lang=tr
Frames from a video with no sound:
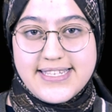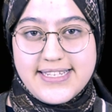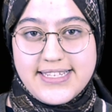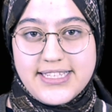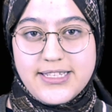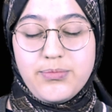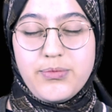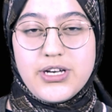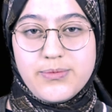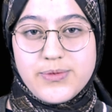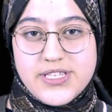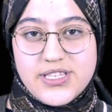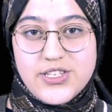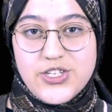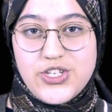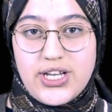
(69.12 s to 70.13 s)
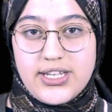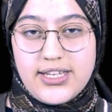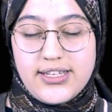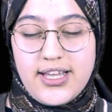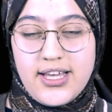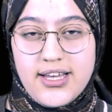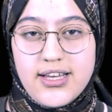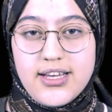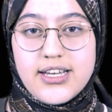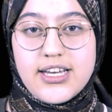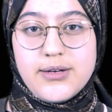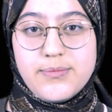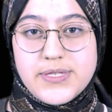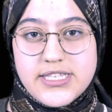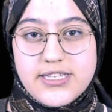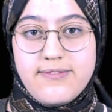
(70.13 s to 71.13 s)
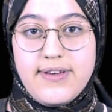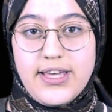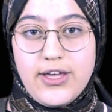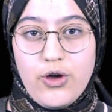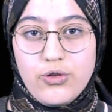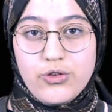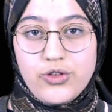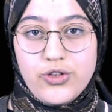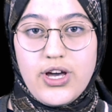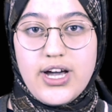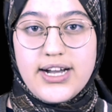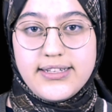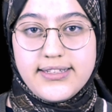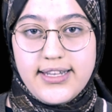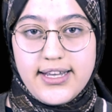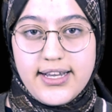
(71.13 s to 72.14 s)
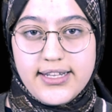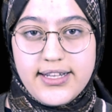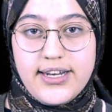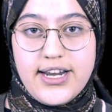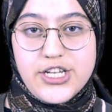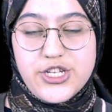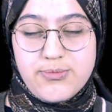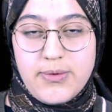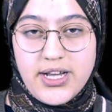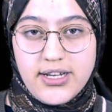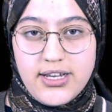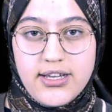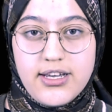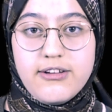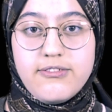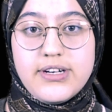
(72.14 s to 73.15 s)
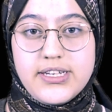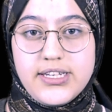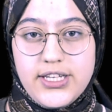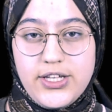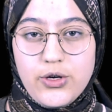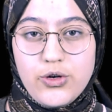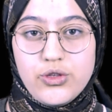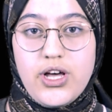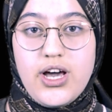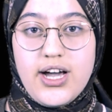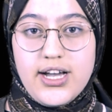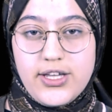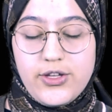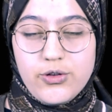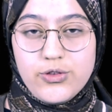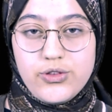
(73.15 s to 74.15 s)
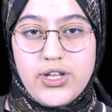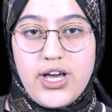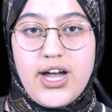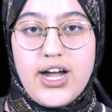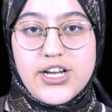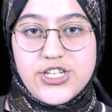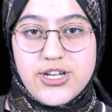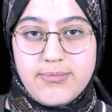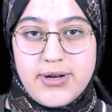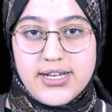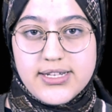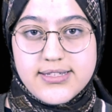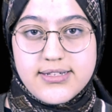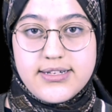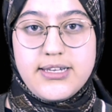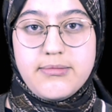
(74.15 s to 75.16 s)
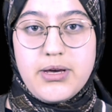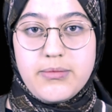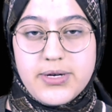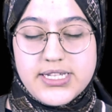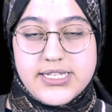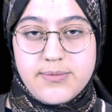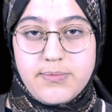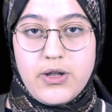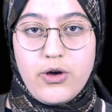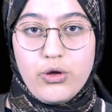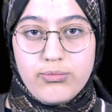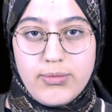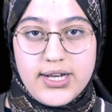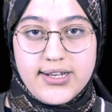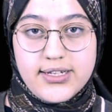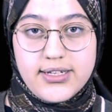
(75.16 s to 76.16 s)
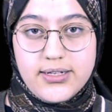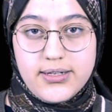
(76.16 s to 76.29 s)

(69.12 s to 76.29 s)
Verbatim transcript: sığınıp kapısını çalana, kapısını ve gönlünü ardına kadar açmak, varını yoğunu hak yolunda harcamaktır İmam hatipli olmak.